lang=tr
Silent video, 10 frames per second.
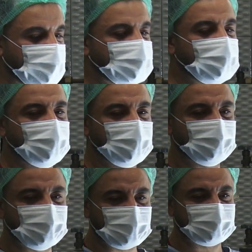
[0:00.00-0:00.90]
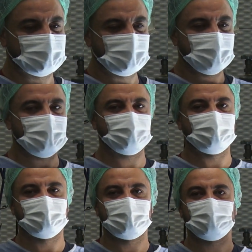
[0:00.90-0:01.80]
sezaryen yapacağız. 5
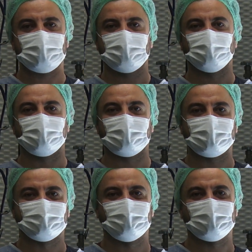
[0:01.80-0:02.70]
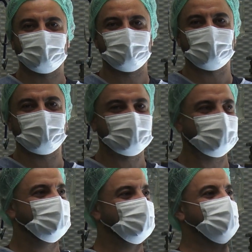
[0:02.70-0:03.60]
kişilik bir ekip olarak buradayız. Şu anda
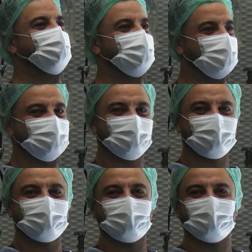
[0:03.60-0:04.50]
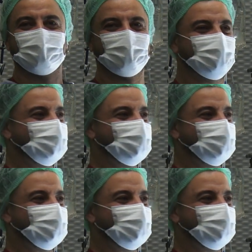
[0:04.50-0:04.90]
ebelerimiz ve